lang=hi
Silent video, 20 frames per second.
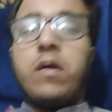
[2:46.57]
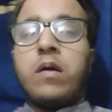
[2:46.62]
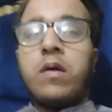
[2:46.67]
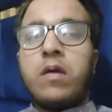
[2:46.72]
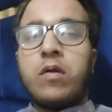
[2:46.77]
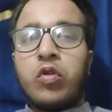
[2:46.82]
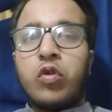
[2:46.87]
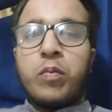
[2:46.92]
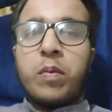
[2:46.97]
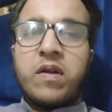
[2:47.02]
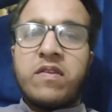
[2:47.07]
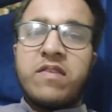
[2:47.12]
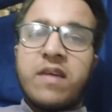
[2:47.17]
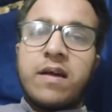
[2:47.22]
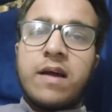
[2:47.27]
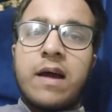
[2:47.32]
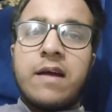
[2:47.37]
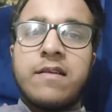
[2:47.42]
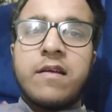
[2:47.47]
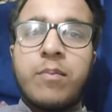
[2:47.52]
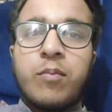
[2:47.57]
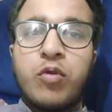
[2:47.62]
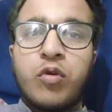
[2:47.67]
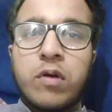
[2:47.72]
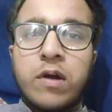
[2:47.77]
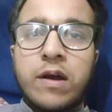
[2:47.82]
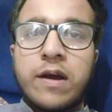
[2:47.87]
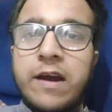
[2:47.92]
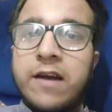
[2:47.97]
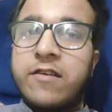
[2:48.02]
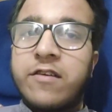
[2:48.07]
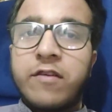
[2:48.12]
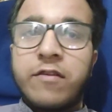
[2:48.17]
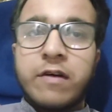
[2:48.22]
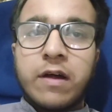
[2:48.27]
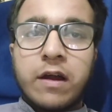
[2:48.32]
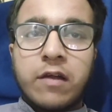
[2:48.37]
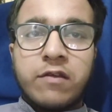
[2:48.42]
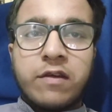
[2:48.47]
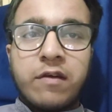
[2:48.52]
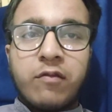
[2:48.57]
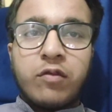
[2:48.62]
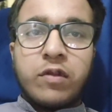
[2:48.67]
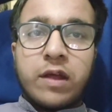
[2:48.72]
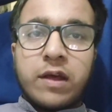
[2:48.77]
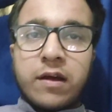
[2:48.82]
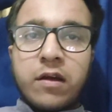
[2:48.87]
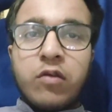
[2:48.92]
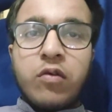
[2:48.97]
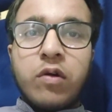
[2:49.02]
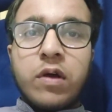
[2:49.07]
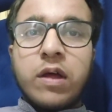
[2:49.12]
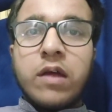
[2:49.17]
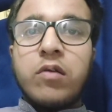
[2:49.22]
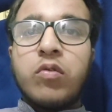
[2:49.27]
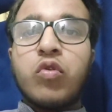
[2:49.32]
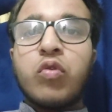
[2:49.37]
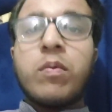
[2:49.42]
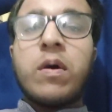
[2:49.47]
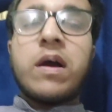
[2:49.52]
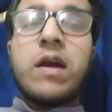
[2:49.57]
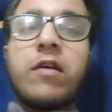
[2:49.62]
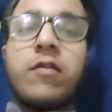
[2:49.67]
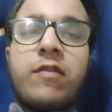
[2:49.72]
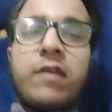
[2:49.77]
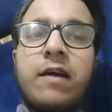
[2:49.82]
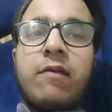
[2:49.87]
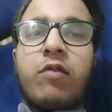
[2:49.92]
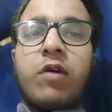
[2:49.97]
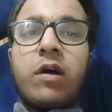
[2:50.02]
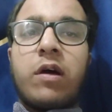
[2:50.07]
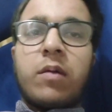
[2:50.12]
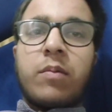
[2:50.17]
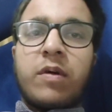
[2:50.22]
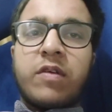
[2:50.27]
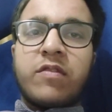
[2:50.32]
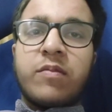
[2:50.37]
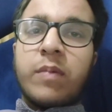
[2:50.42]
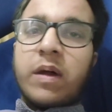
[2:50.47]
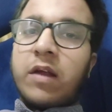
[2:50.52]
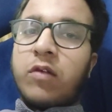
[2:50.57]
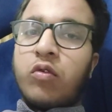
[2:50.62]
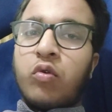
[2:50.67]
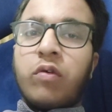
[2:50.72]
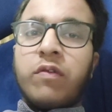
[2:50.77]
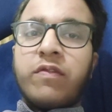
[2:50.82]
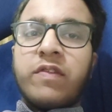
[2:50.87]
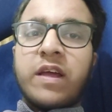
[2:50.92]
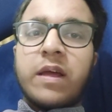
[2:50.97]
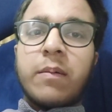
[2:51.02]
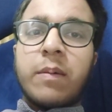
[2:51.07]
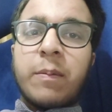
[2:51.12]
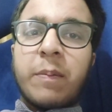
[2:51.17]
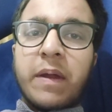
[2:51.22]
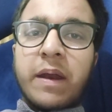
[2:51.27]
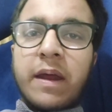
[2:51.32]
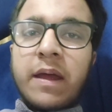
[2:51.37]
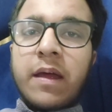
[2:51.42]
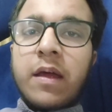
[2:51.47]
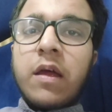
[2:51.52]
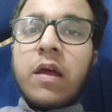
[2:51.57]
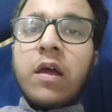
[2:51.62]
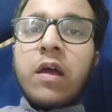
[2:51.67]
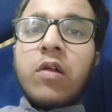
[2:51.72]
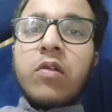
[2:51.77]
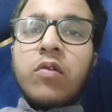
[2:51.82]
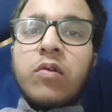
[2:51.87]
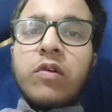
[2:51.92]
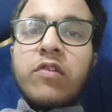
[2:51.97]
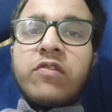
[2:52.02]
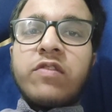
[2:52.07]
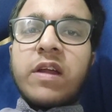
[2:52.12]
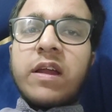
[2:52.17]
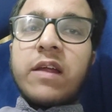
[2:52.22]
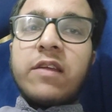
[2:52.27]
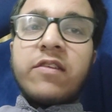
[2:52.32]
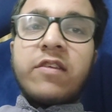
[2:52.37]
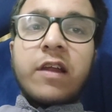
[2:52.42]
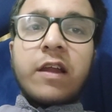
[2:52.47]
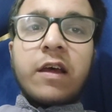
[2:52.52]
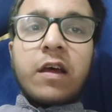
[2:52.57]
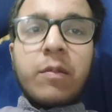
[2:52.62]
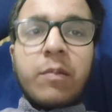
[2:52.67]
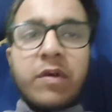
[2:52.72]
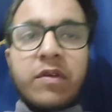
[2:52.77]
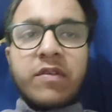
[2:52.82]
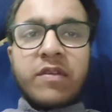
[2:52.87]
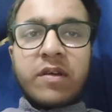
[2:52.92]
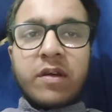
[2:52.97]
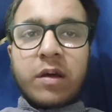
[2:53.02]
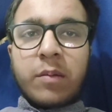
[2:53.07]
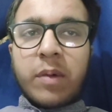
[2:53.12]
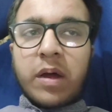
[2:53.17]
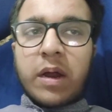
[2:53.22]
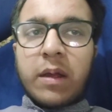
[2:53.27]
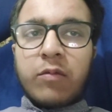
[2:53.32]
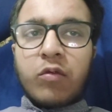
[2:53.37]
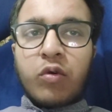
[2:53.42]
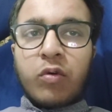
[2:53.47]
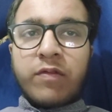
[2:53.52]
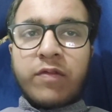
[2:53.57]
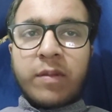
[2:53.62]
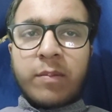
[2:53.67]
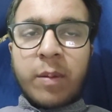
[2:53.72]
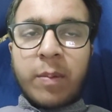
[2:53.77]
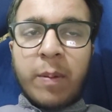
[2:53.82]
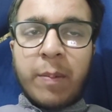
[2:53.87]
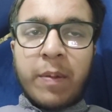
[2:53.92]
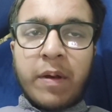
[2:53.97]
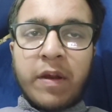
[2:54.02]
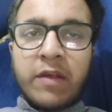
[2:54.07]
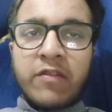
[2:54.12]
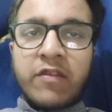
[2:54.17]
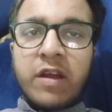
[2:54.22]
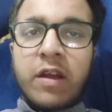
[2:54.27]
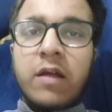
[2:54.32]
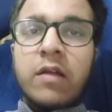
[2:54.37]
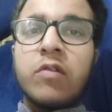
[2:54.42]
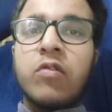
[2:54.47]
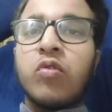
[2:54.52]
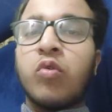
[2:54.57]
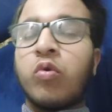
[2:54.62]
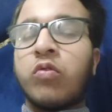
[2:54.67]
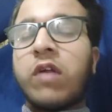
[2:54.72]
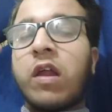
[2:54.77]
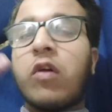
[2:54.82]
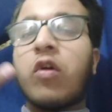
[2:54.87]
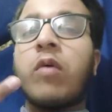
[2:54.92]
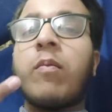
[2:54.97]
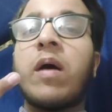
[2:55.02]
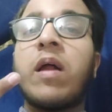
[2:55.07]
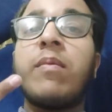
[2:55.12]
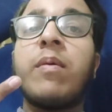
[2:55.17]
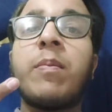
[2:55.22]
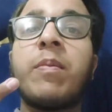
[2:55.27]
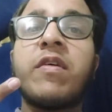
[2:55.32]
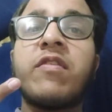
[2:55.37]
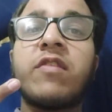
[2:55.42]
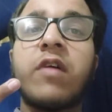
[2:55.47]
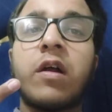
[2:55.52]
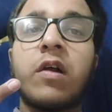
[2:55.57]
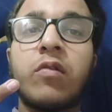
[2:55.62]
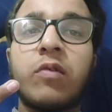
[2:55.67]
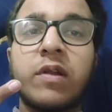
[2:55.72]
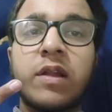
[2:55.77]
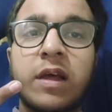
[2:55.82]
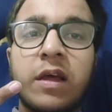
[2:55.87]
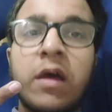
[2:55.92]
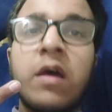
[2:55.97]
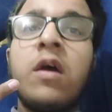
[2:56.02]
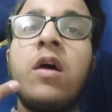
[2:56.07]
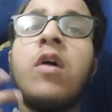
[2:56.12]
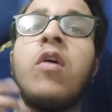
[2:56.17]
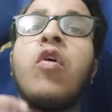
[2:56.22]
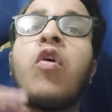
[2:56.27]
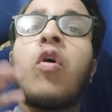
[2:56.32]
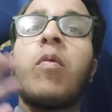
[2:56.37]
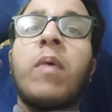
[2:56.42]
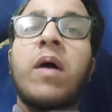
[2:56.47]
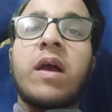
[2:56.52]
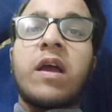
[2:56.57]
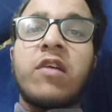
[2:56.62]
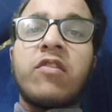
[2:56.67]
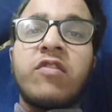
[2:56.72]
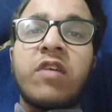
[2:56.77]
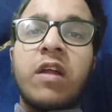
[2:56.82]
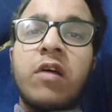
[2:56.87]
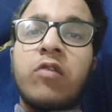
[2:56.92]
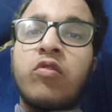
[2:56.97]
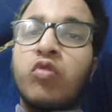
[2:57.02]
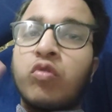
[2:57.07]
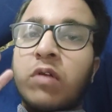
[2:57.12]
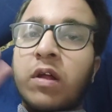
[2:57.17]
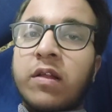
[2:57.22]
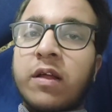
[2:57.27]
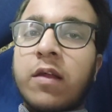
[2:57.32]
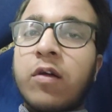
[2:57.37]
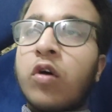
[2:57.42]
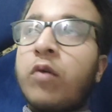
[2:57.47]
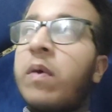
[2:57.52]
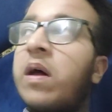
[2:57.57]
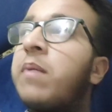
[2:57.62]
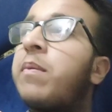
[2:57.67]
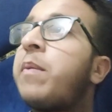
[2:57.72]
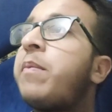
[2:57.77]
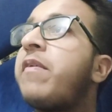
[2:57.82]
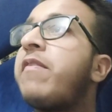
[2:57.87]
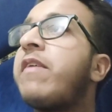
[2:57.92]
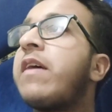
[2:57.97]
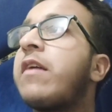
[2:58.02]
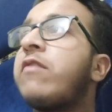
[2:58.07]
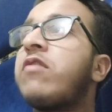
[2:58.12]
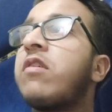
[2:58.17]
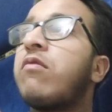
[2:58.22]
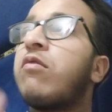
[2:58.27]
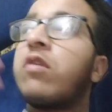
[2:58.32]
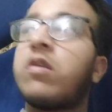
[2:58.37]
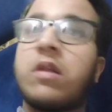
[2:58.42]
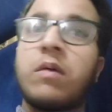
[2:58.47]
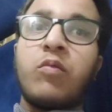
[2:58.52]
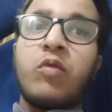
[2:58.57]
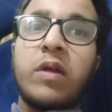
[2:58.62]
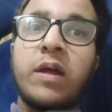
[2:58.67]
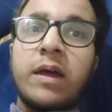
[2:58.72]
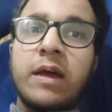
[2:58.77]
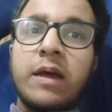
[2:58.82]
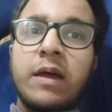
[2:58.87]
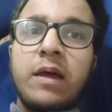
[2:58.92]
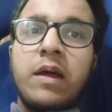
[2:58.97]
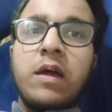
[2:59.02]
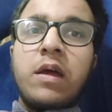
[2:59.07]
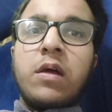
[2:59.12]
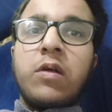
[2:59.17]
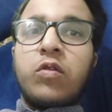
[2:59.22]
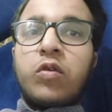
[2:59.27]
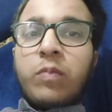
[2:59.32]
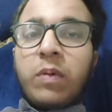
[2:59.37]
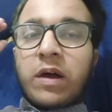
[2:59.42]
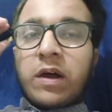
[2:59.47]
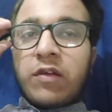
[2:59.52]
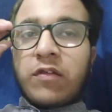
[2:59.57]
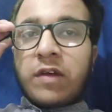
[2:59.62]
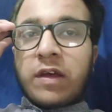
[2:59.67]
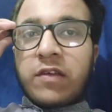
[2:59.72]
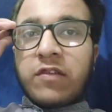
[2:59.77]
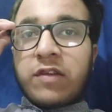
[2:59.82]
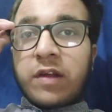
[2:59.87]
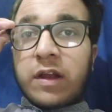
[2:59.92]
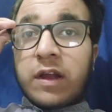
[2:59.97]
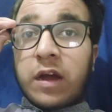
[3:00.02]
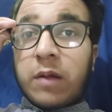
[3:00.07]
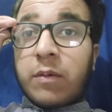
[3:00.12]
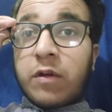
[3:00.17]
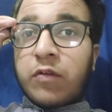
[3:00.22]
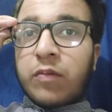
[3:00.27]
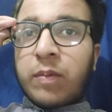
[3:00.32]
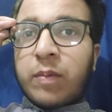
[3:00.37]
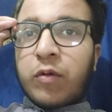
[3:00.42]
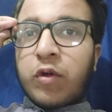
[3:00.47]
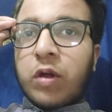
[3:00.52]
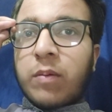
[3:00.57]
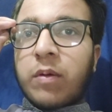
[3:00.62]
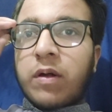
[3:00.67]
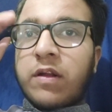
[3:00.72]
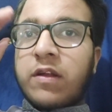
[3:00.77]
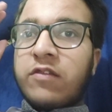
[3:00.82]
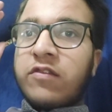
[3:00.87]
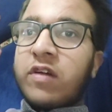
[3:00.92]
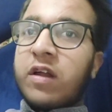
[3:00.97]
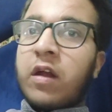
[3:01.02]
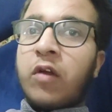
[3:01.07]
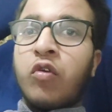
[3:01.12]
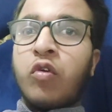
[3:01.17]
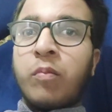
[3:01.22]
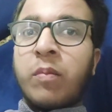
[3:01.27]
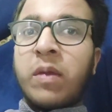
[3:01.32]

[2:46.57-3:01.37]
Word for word: तो बस यार गाइज आप लोगों ने डेट शीट वगैरह जो है वो देख ली होगी तो बाकी जो है वो यार बस हमारे दो हफ्ते के पेपर हैं तो इंशाल्लाह इंशाल्लाह यार बस हमारे दो हफ्ते में पेपर इंशाल्लाह दो तारीख को हमारे पेपर स्टार्ट हुए थे और बाकी इंशाल्लाह चौदह तारीख को हमारे पेपर वगैरह जो है वो ख़त्म होने हैं तो बाकी जो है इंशाल्लाह यार बस पेपर के बाद इंशाल्लाह नवंबर